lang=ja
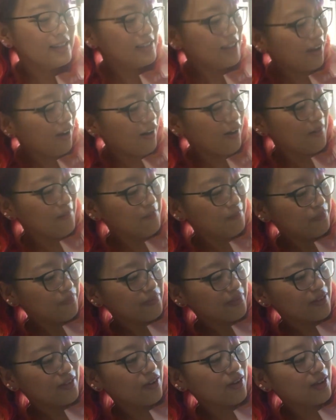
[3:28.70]
と
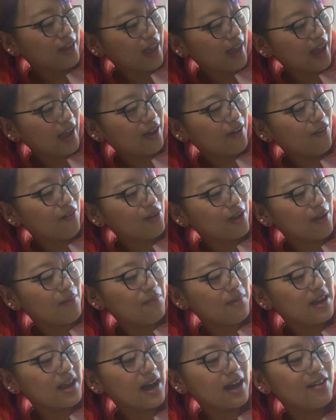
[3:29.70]
蛍光
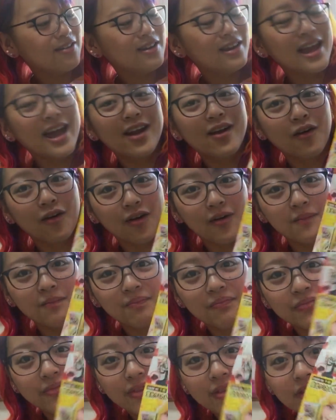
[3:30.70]

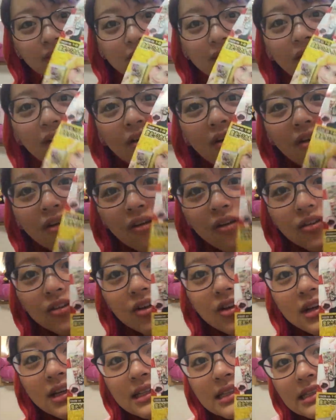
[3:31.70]
ケミカルイエローのこ
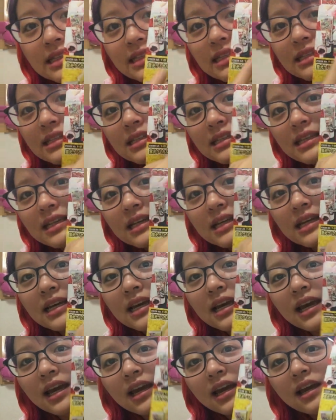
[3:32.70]
の
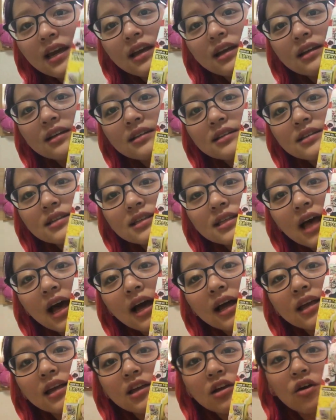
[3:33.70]

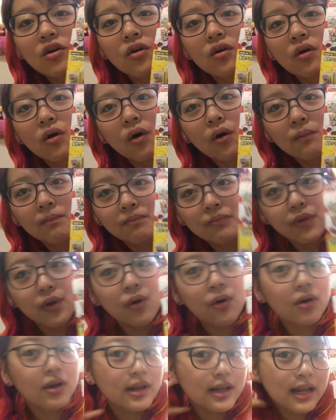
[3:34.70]
1234個
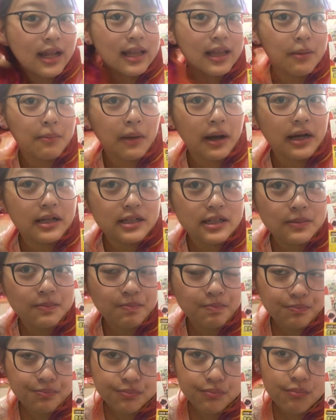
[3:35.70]
を入れてます。
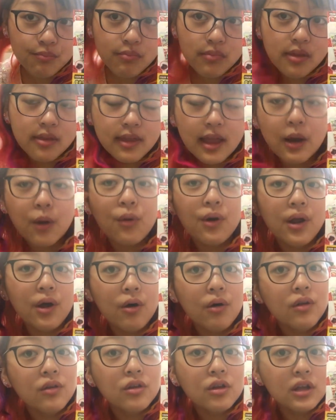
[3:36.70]
でこれ
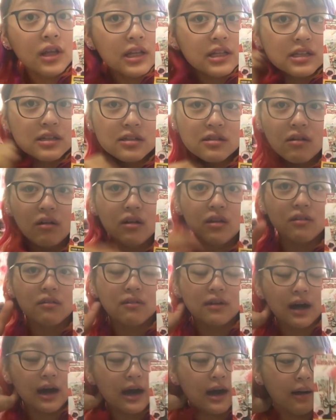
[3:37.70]
本当にすごい
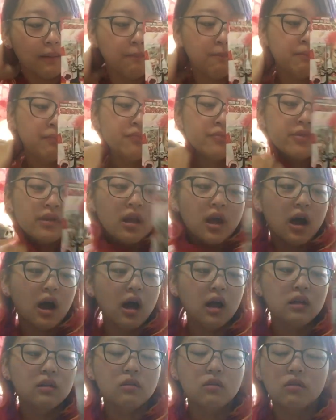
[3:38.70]
のが
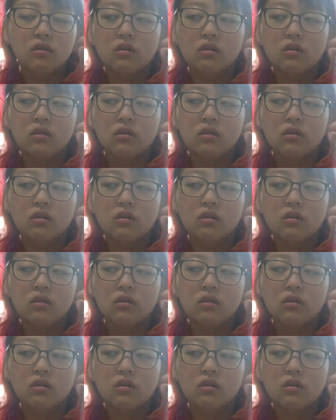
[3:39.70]
エン